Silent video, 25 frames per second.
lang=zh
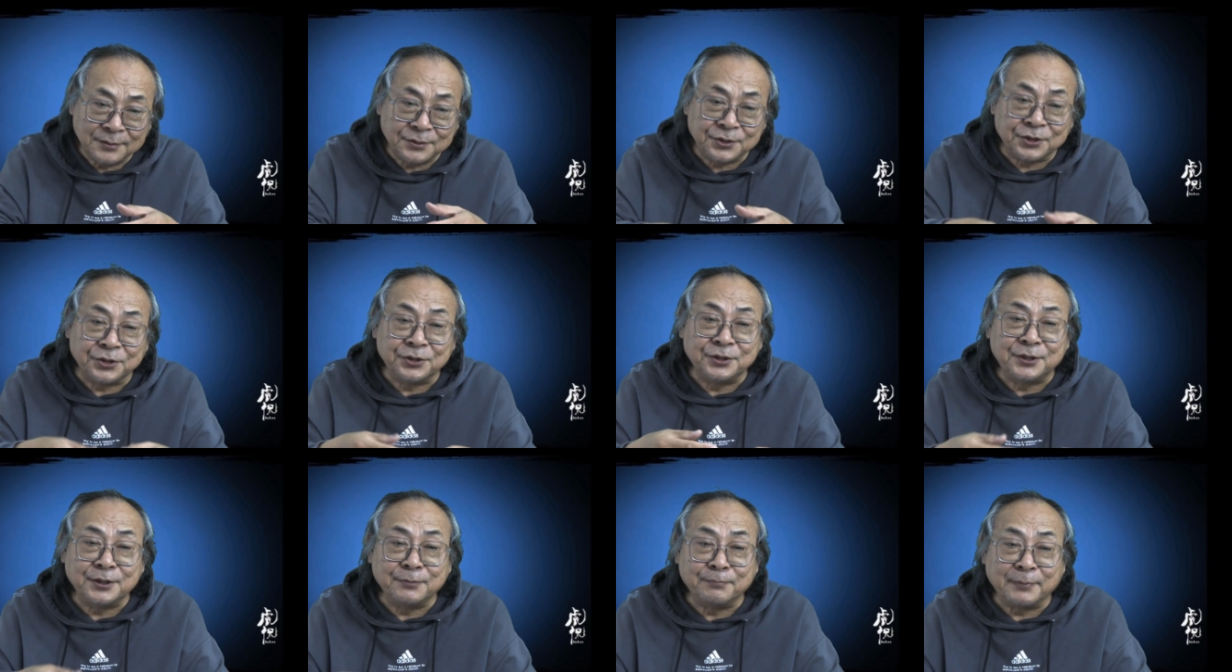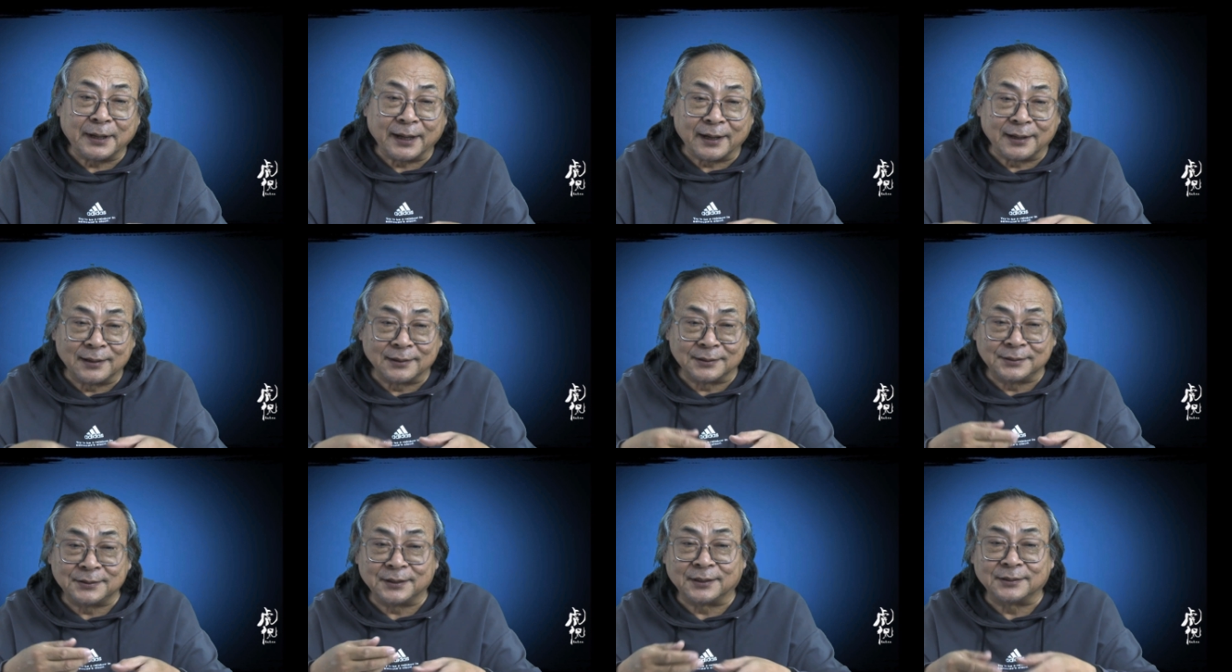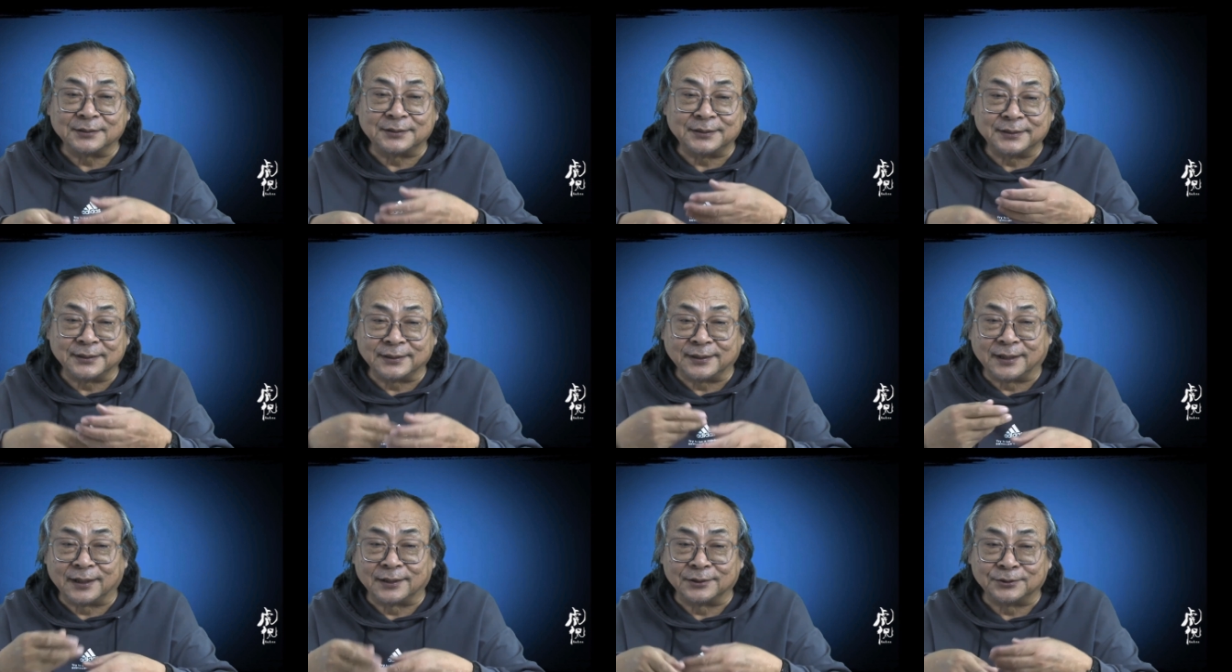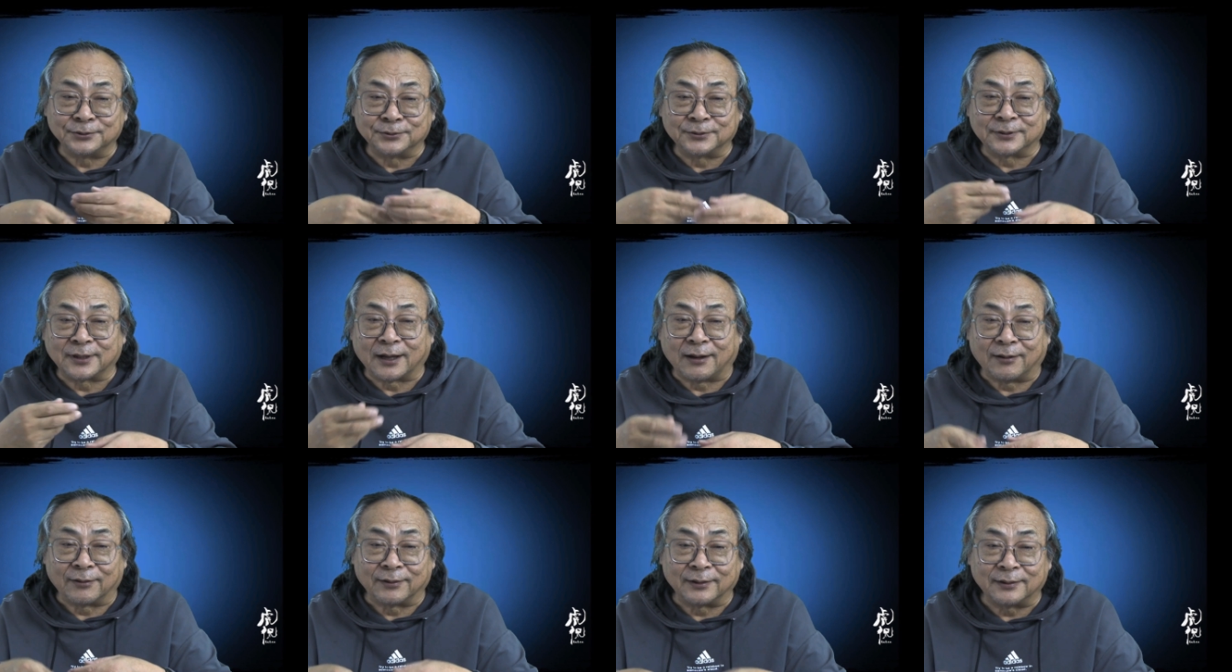金金麦和江青啊就
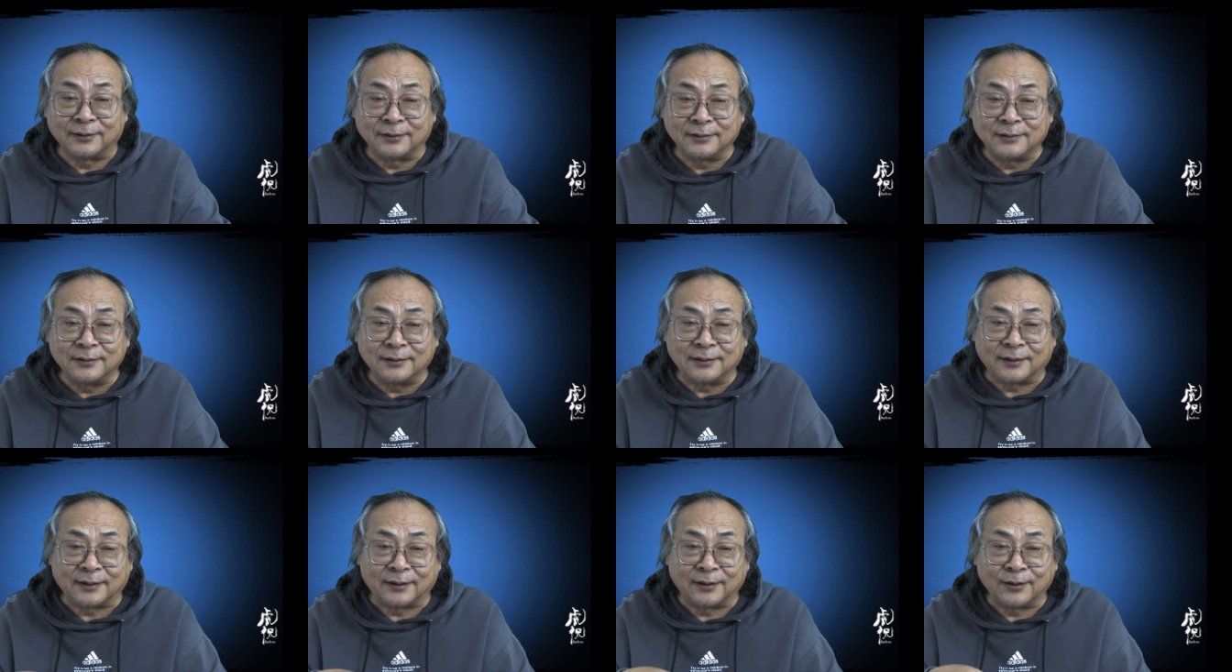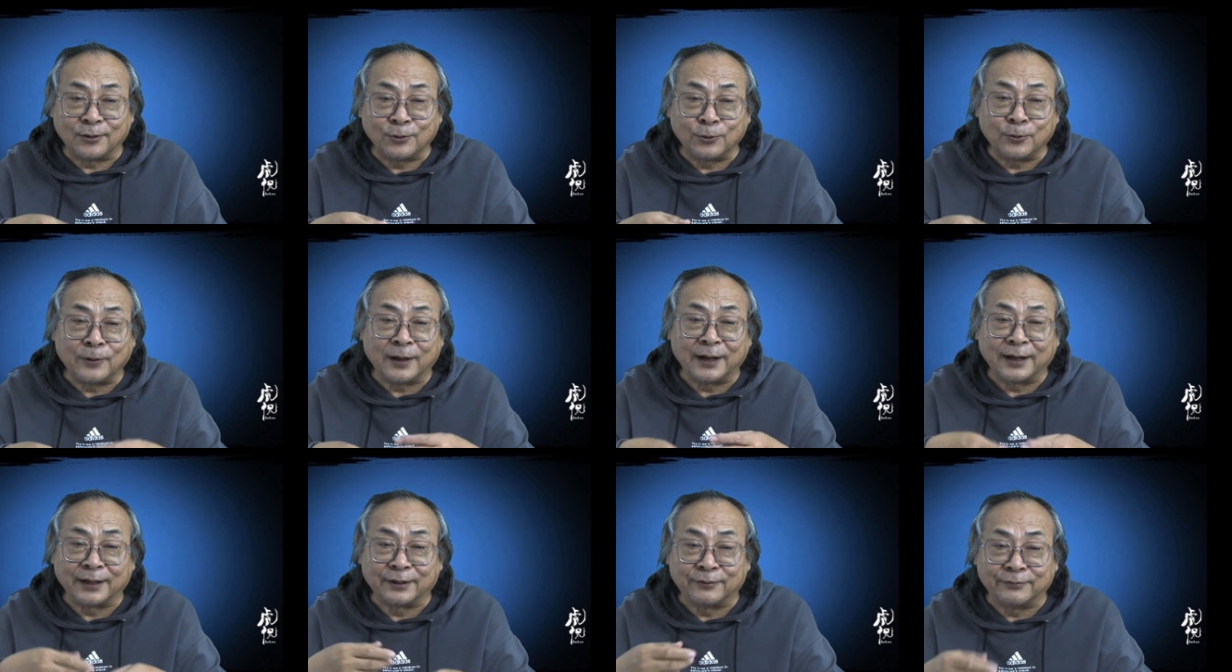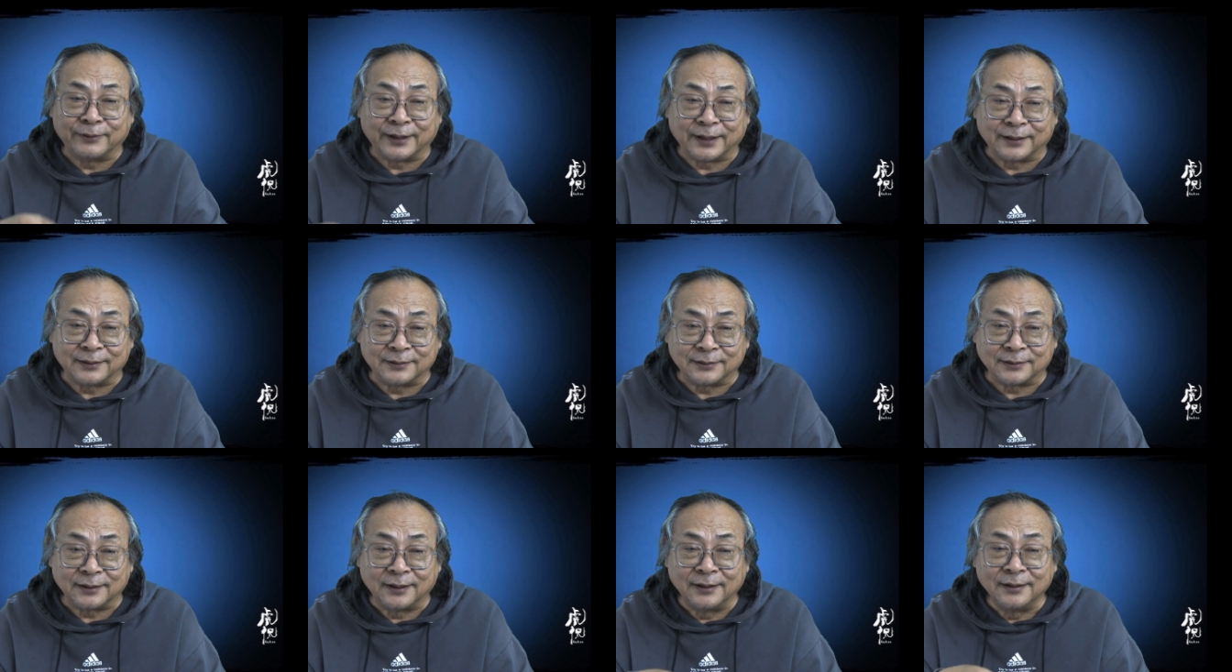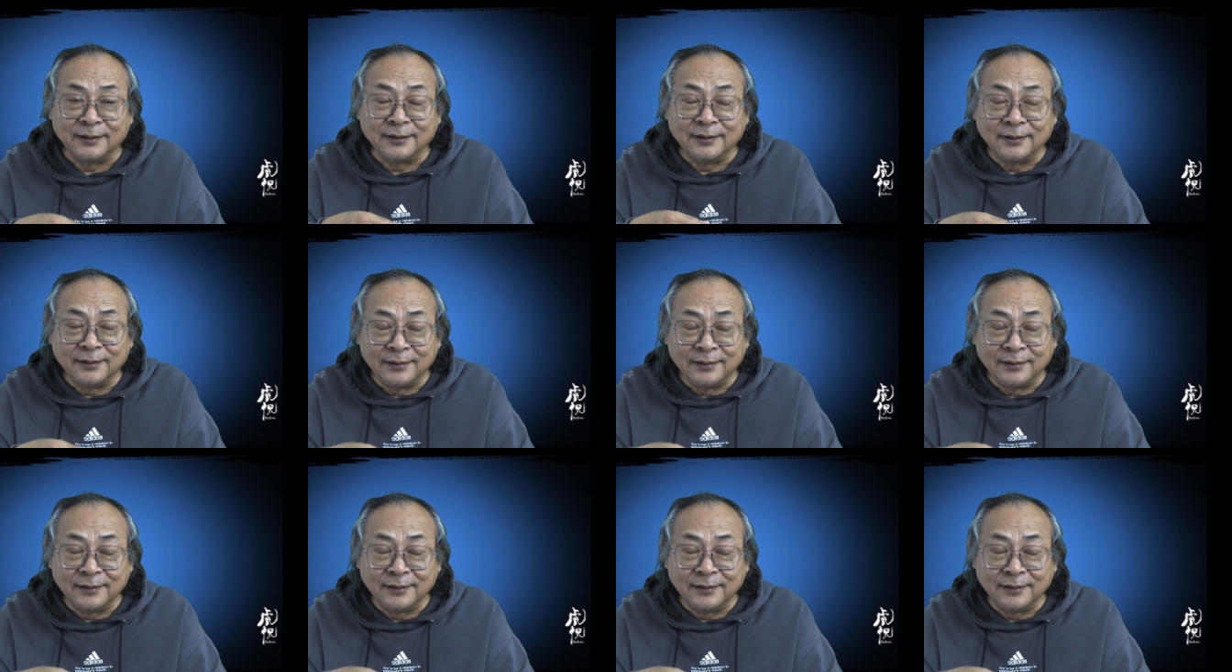倒了个个儿，换了个位置，